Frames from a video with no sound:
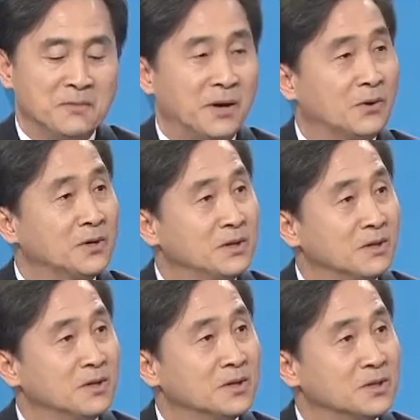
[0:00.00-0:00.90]
바로
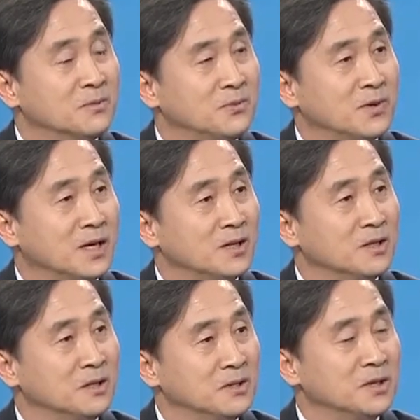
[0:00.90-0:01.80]
이런 것을
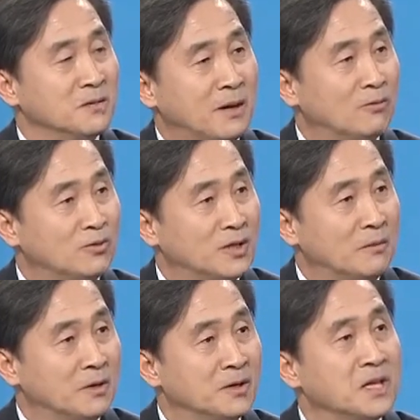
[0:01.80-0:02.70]
북한은 어떻게
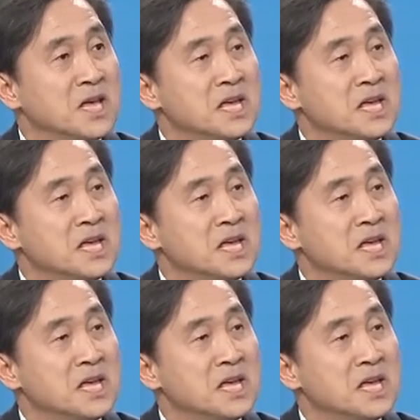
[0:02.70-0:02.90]
바꾸느냐면은